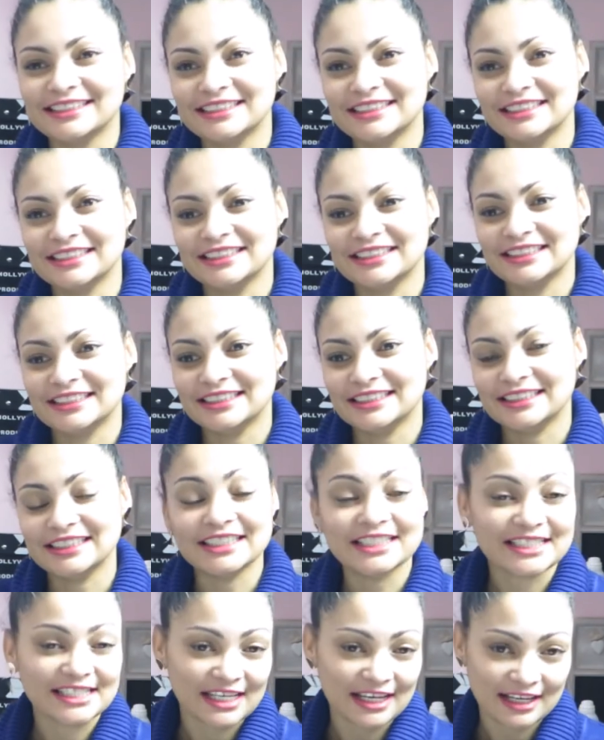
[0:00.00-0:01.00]
e
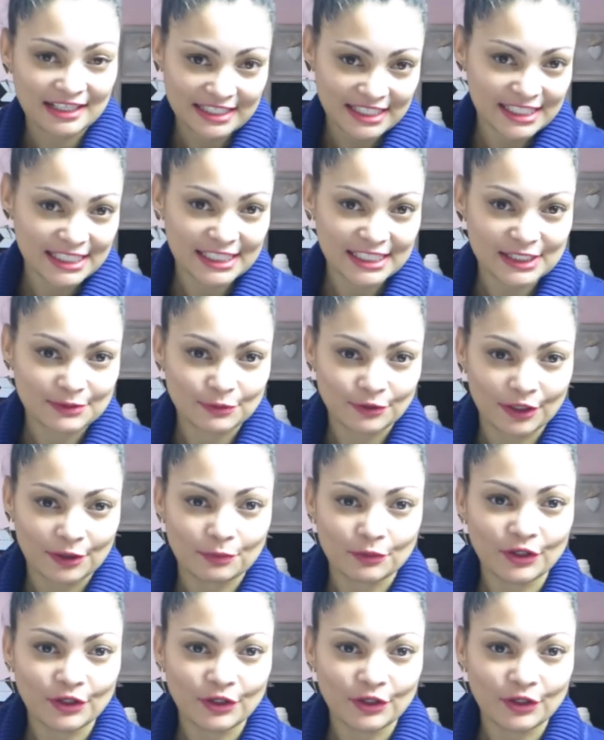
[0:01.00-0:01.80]
isso é racismo, é né?